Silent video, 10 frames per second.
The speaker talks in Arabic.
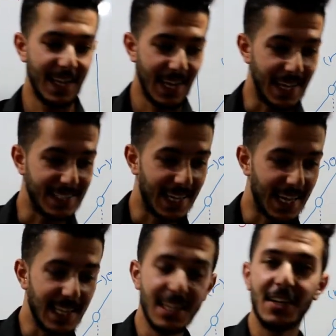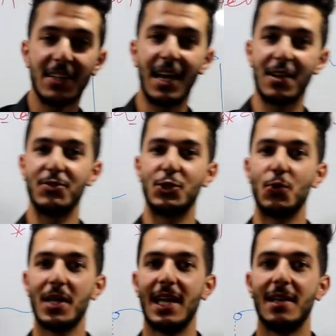هسا خلينا نتعرف
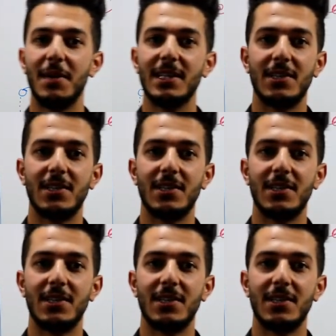شوي على مادة